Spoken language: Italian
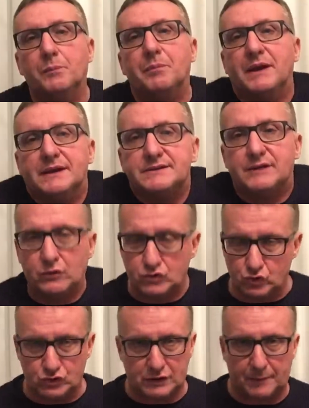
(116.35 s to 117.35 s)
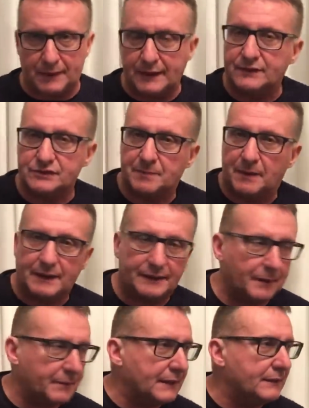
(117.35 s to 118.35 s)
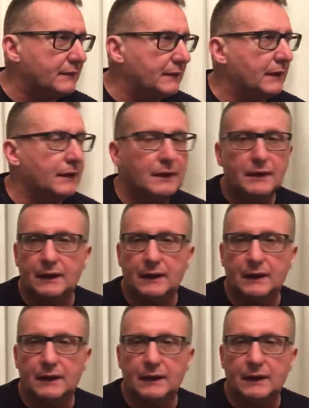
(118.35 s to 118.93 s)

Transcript: pensano giustamente, sbagliatamente,